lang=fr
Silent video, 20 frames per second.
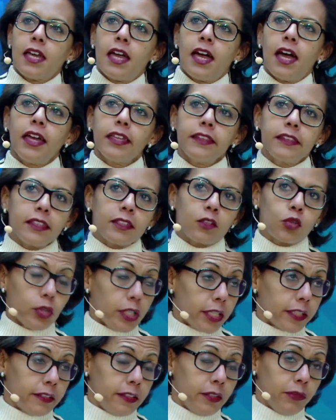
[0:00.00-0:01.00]
à des
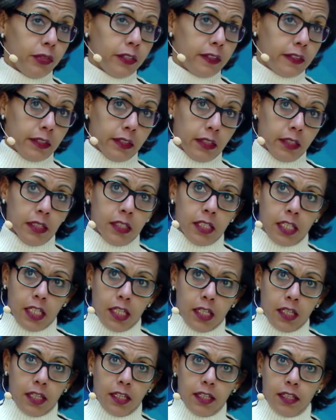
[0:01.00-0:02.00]
collectivités
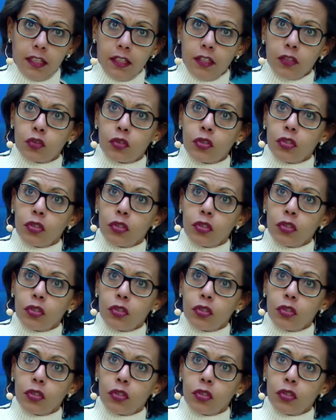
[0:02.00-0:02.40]
euh,